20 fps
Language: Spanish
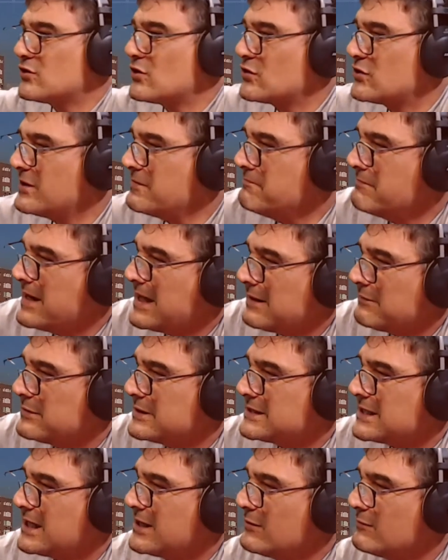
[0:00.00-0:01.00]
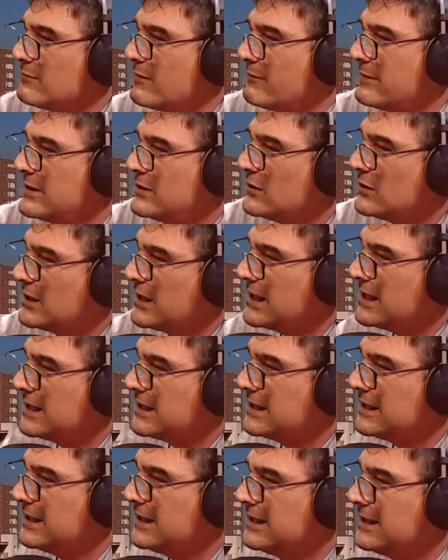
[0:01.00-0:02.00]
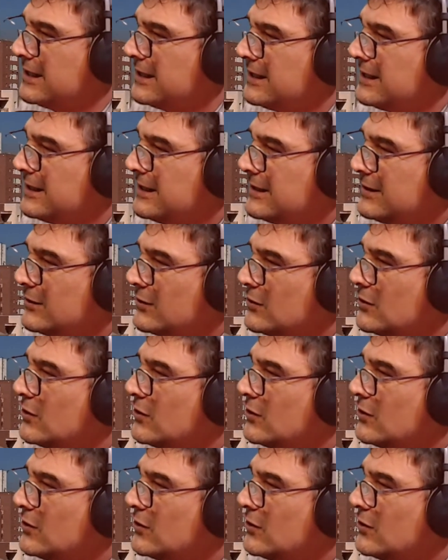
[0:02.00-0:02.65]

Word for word: esos imberbes en ningún momento de la del. No,